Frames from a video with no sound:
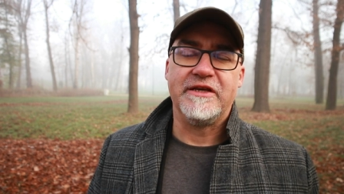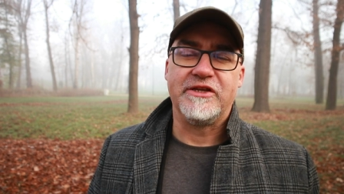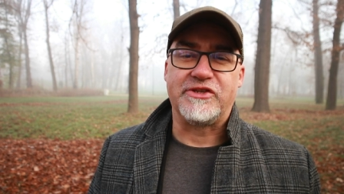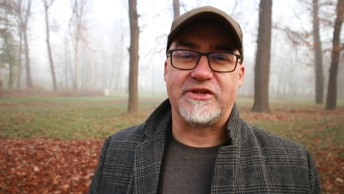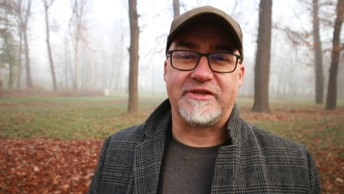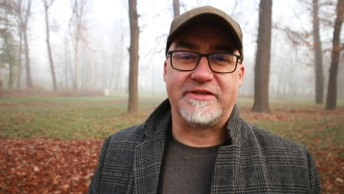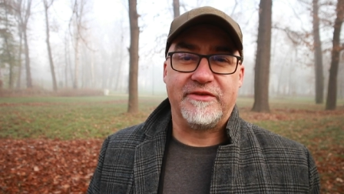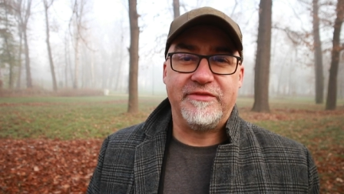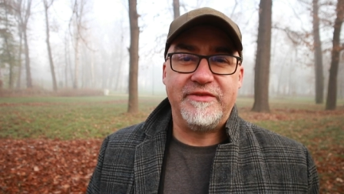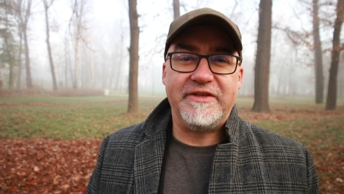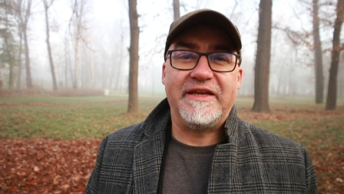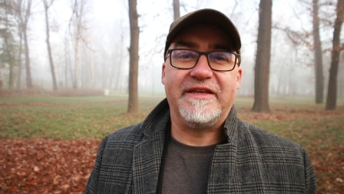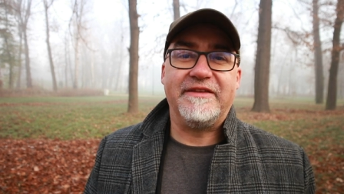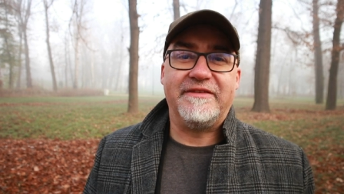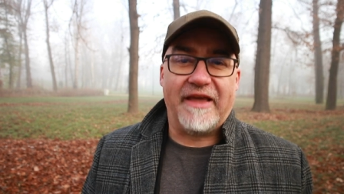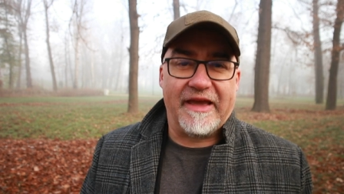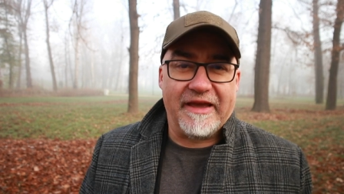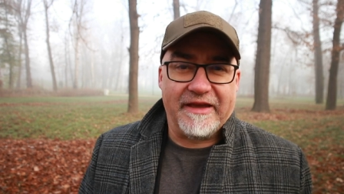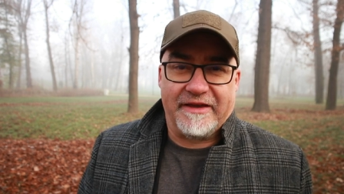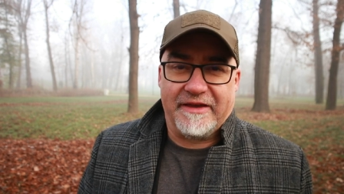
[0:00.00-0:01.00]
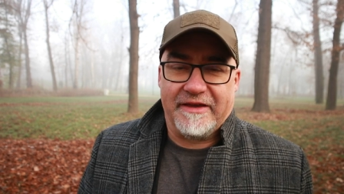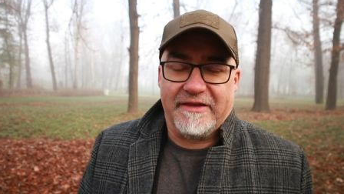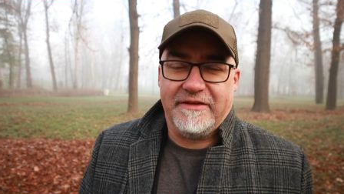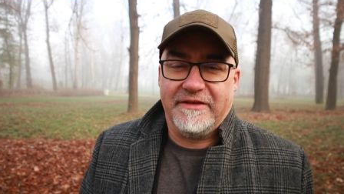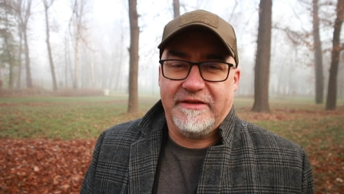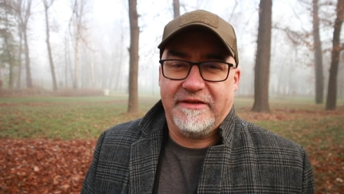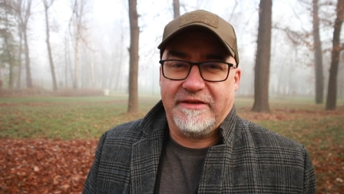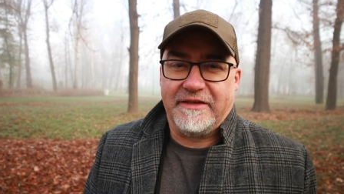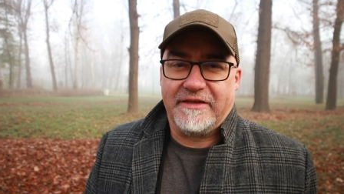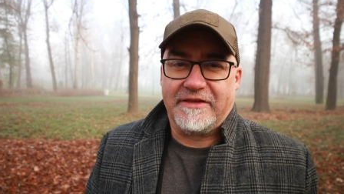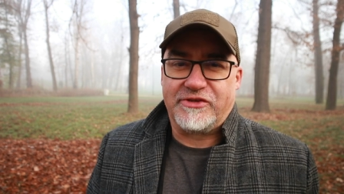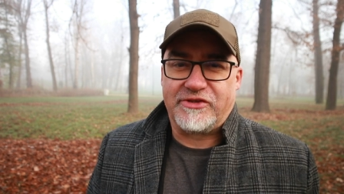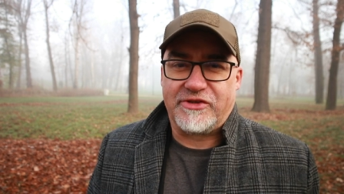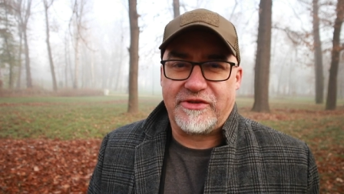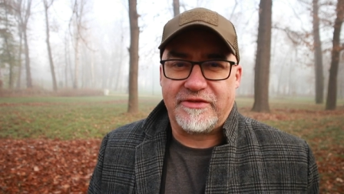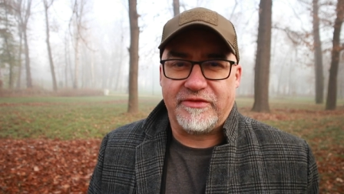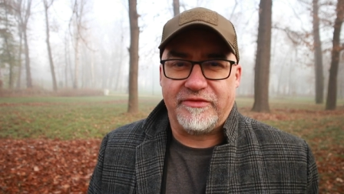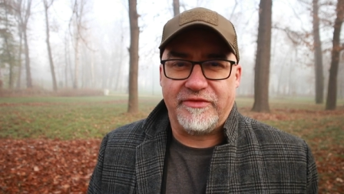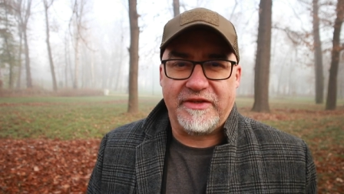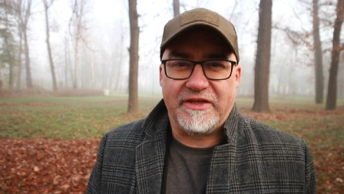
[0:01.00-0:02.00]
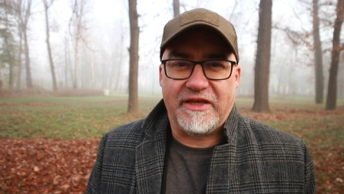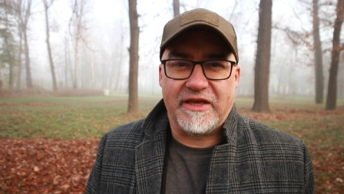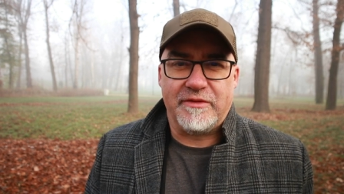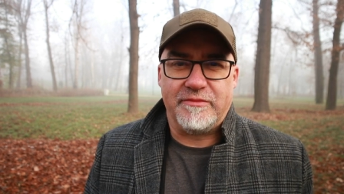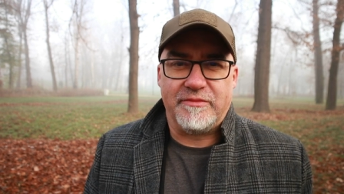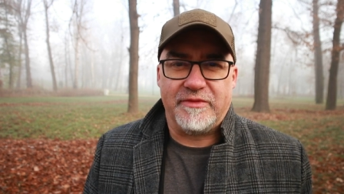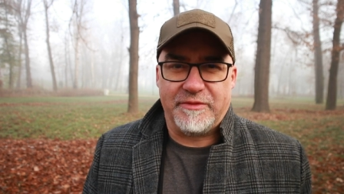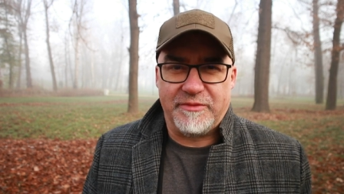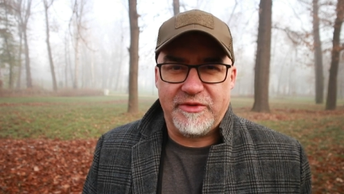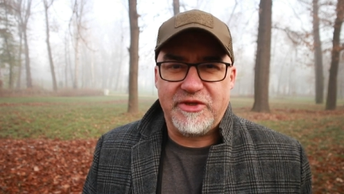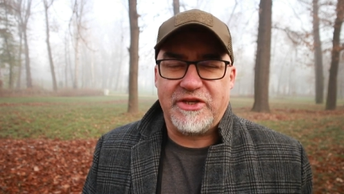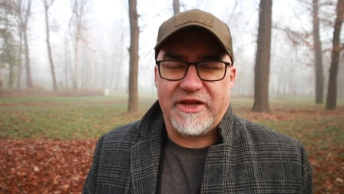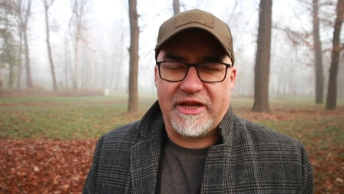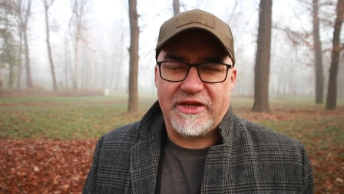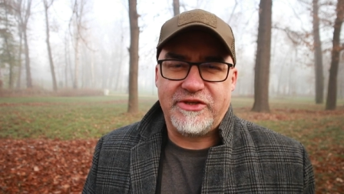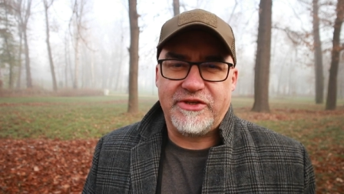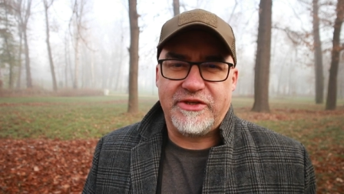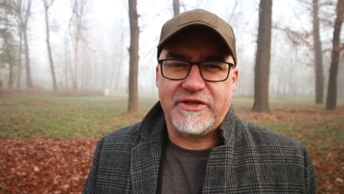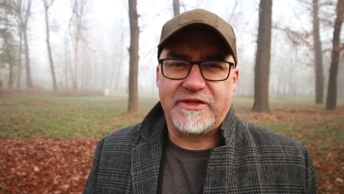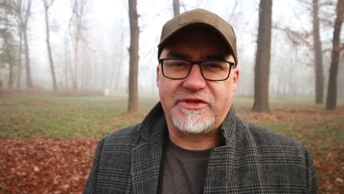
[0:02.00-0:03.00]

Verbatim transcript: Czasownik denken jest czasownikiem myśleć,